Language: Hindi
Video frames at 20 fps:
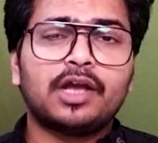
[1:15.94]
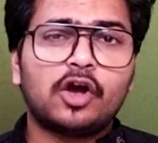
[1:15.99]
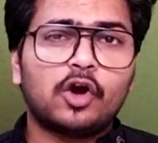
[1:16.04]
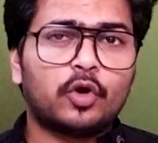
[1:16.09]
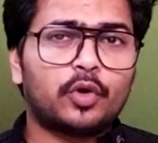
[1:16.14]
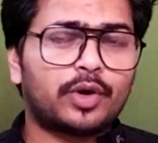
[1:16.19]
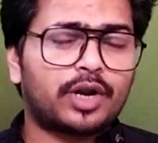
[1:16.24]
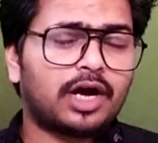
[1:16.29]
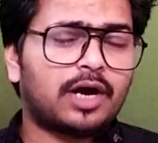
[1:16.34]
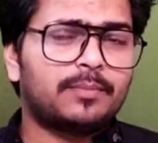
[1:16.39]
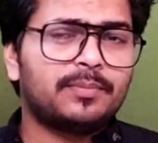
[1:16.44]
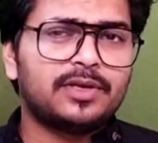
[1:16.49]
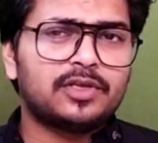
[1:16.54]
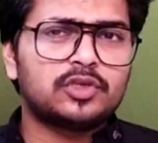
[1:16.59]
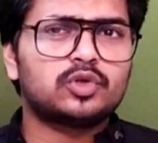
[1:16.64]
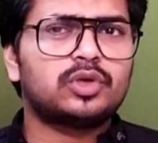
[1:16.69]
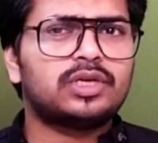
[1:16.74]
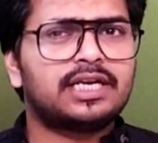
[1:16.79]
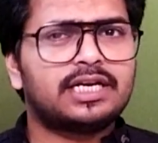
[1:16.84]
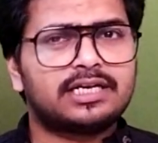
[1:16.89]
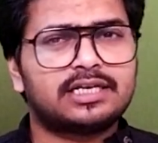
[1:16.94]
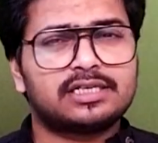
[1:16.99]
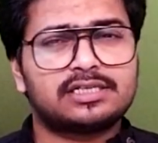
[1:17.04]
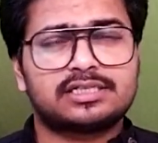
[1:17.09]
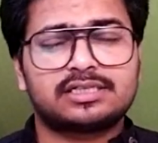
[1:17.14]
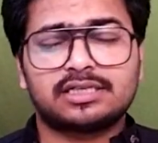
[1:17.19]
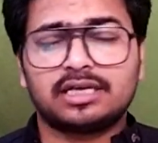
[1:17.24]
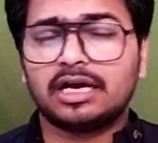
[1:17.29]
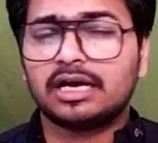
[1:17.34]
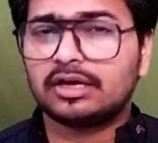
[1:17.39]
और अभी जो
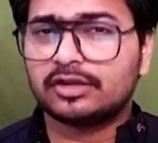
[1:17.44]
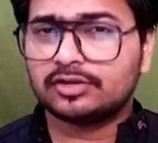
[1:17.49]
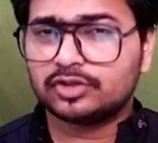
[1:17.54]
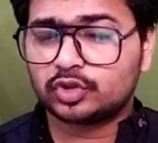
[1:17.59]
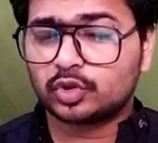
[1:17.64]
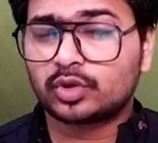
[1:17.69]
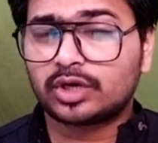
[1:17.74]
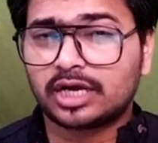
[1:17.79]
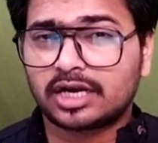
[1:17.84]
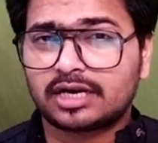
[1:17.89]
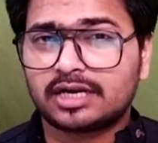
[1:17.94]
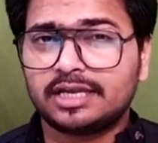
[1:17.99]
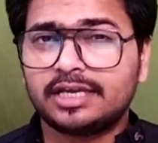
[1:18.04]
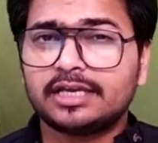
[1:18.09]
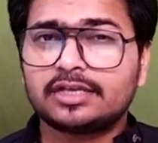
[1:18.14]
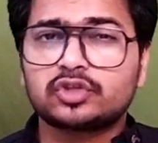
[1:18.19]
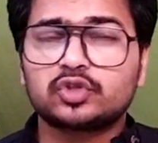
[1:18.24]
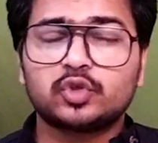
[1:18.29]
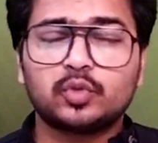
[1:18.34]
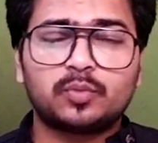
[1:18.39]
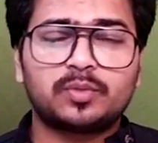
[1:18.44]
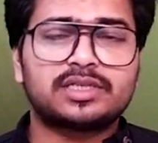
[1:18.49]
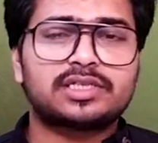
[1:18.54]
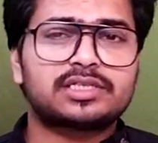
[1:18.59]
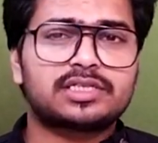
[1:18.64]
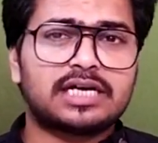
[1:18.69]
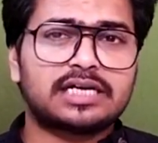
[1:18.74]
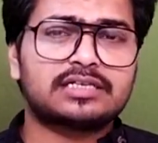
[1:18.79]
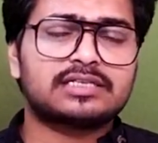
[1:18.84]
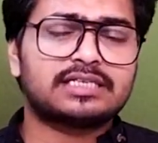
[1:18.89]
लेटेस्ट जो कर रहे हैं
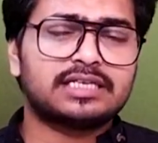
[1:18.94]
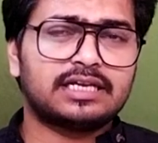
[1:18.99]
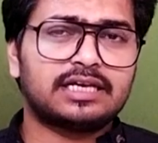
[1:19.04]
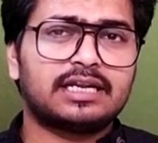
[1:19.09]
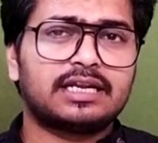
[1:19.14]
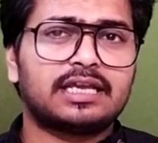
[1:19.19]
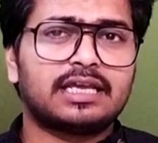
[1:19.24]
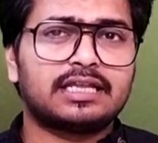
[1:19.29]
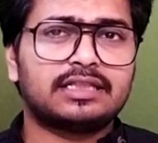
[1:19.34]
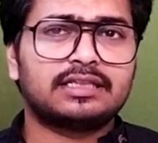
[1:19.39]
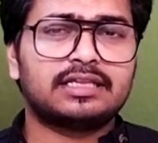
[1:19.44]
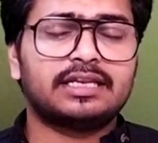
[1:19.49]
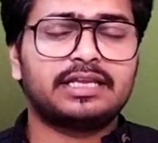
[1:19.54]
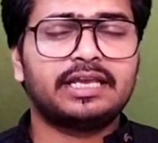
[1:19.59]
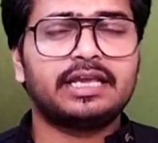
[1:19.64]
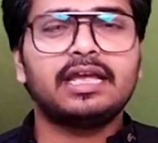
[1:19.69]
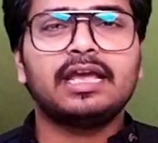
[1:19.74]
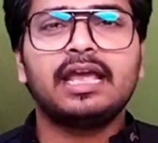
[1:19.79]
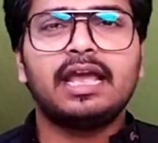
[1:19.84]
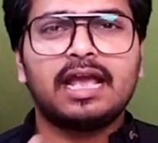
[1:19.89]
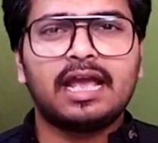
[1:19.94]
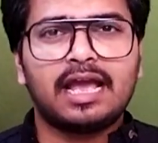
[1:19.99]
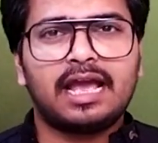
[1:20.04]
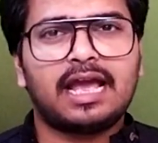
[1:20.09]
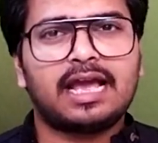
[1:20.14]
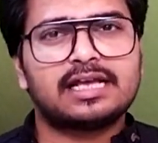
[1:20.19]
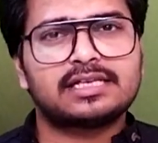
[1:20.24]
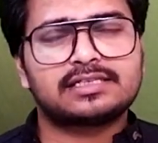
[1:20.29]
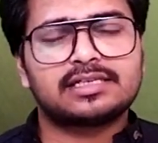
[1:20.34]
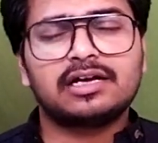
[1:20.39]
सुपरस्टार सिंगर के अंदर ये
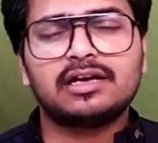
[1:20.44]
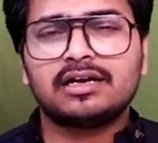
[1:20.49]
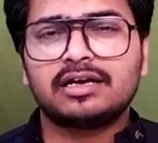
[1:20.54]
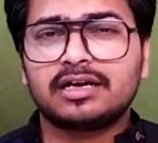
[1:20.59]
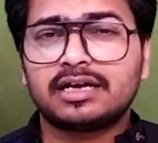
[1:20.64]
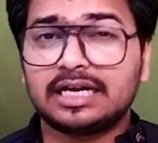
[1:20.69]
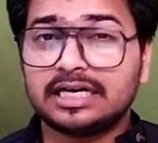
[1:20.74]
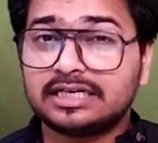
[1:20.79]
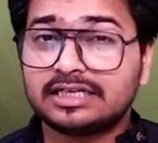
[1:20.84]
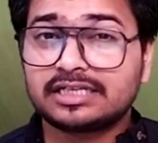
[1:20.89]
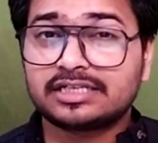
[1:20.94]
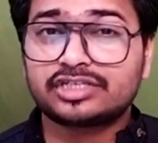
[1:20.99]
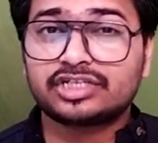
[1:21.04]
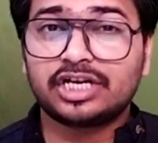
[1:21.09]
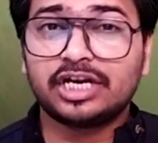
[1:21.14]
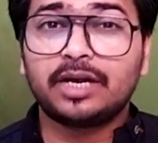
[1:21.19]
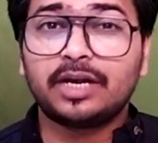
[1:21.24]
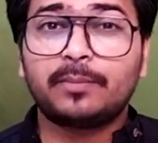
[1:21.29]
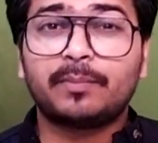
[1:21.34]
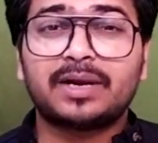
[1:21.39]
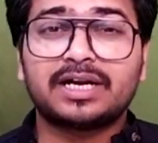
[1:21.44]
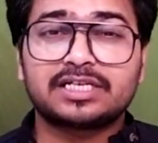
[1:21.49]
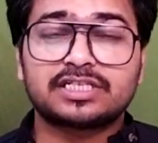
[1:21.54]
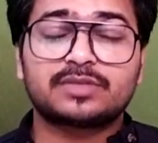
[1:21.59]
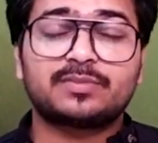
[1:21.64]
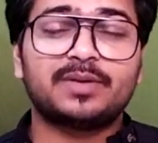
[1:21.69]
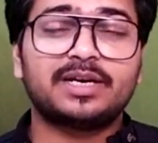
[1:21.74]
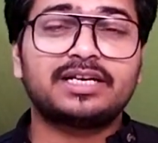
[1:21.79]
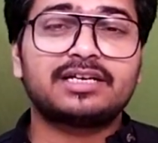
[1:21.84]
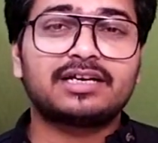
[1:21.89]
एज अ कंटेस्टेंट
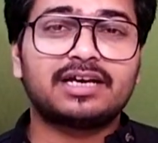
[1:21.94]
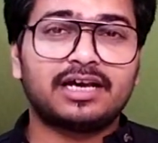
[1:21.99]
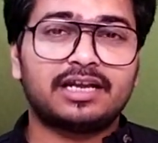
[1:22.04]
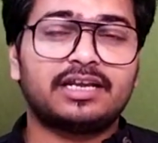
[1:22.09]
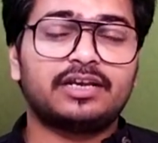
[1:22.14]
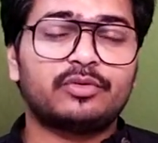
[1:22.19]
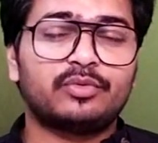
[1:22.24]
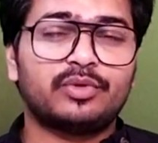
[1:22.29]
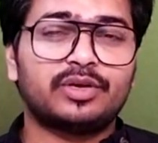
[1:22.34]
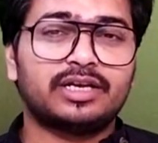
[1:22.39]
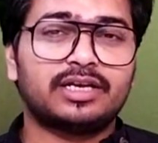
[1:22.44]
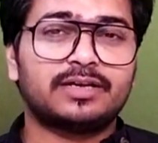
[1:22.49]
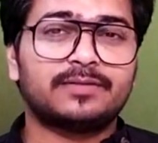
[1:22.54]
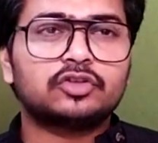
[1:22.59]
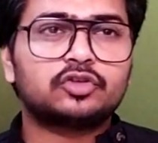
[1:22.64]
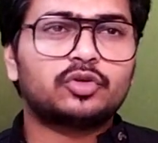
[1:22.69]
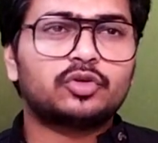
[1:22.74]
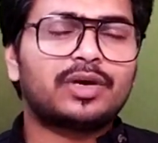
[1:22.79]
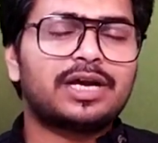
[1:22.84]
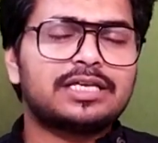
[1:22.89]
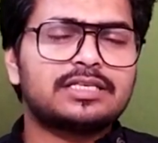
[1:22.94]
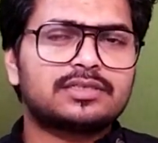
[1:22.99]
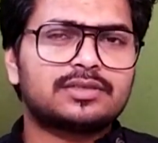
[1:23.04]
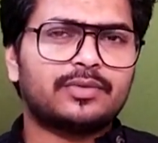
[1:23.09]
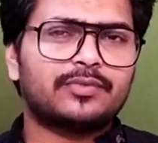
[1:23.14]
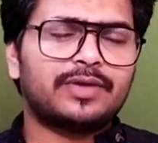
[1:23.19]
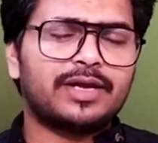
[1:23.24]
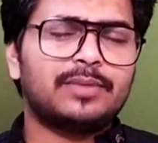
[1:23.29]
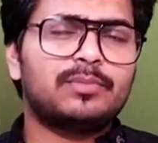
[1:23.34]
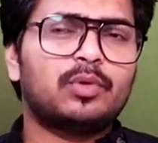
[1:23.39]
पार्टिसिपेट करे हुए हैं तो गाइज
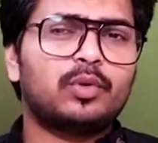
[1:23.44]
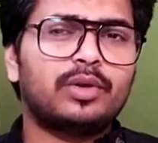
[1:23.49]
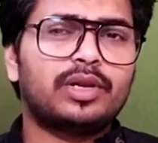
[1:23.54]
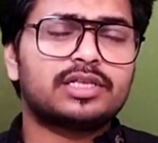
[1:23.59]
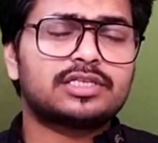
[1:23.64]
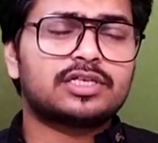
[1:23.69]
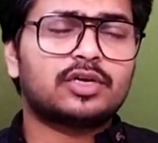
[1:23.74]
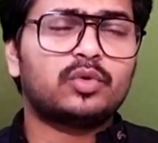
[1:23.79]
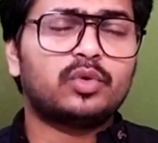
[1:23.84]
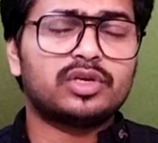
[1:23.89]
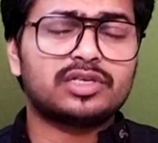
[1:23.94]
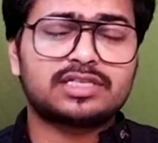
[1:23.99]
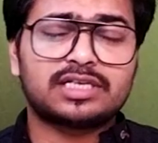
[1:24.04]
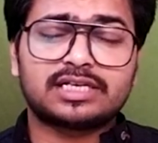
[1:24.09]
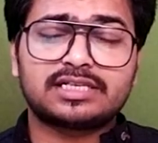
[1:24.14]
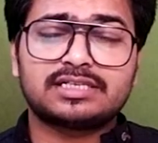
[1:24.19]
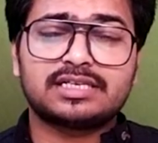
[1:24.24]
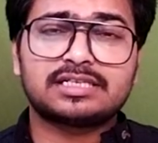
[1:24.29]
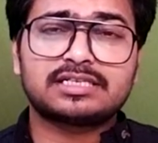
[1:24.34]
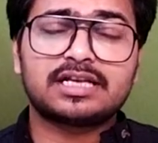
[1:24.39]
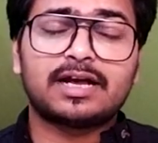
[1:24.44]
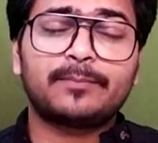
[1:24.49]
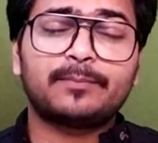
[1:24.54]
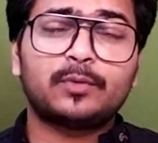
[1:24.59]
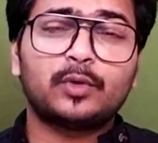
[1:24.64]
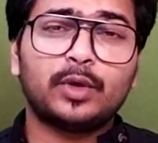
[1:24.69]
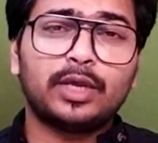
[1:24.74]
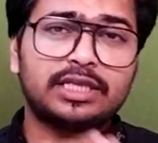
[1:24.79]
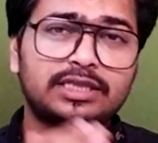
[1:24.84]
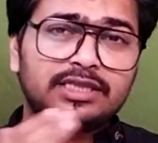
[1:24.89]
वही बोलना चाहूँगा सक्सेस
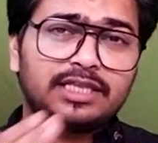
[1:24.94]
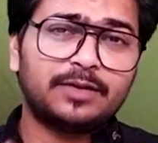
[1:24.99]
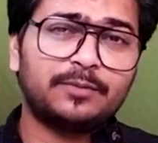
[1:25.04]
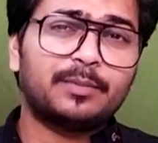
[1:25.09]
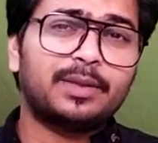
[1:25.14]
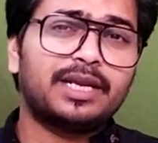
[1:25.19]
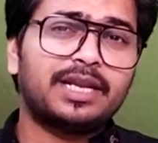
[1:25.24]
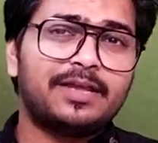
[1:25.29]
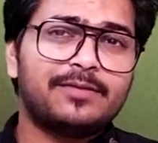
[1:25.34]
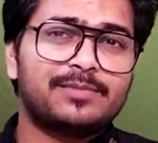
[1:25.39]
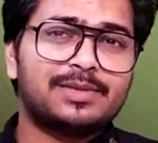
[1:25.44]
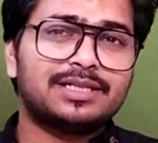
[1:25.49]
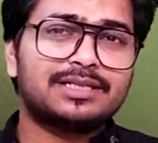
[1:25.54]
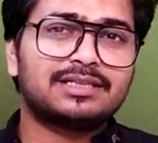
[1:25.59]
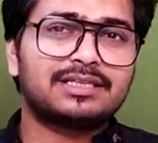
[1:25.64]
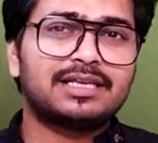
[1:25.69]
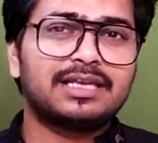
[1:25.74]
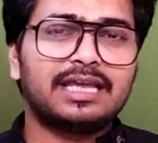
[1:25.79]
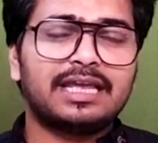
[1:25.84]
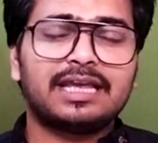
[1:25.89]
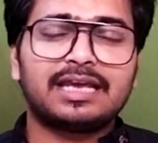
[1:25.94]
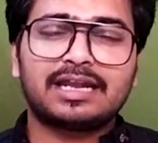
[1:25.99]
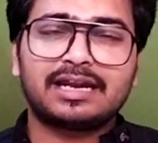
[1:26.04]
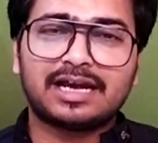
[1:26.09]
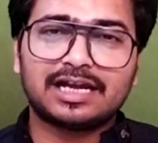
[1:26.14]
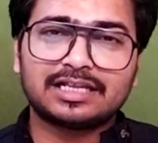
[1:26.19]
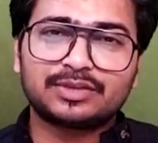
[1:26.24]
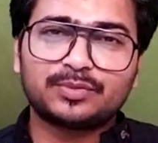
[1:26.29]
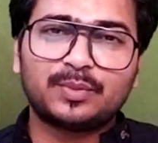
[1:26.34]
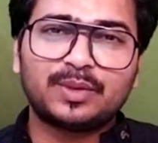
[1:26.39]
आपको एक दिन में नहीं मिलती एक
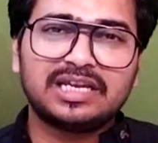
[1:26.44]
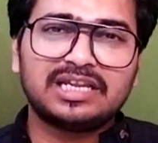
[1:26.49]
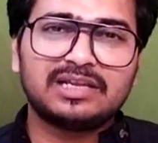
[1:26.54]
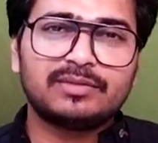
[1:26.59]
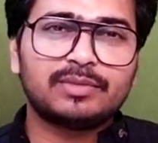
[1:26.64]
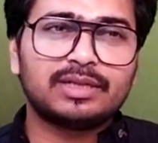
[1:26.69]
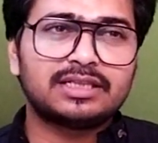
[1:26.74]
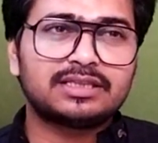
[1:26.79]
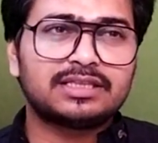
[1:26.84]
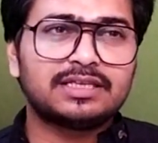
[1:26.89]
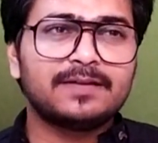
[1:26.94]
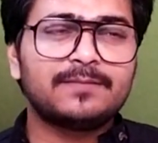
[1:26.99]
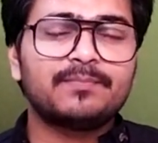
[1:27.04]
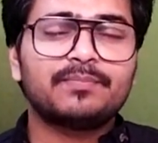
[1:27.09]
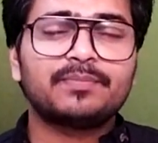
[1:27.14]
रात में नहीं मिलती